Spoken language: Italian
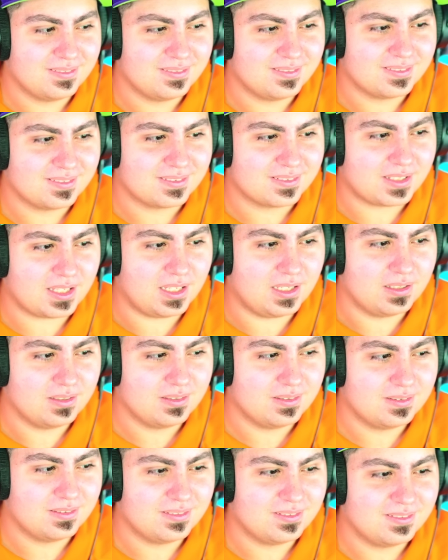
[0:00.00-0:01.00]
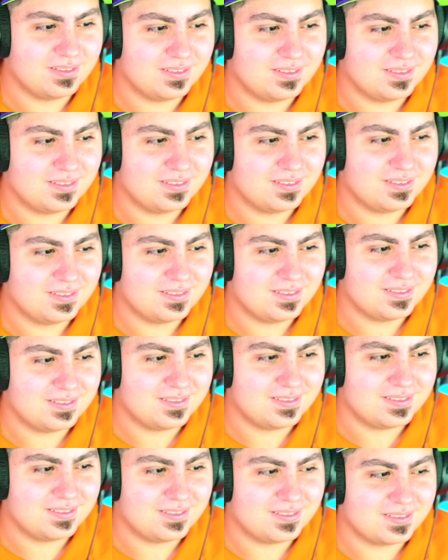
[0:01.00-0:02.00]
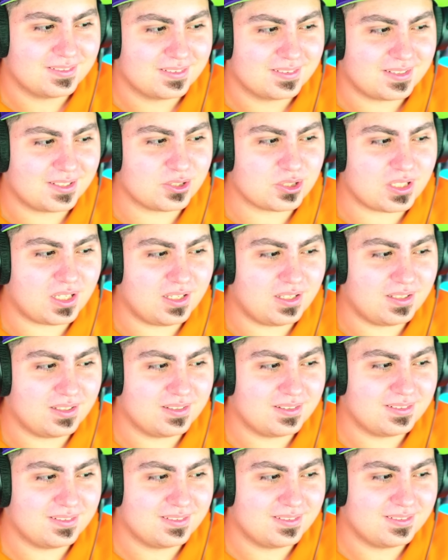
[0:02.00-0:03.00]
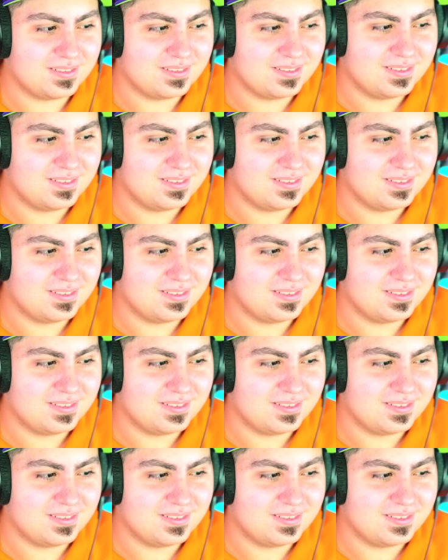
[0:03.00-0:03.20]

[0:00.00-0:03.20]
Che? È? Eh? Cosa?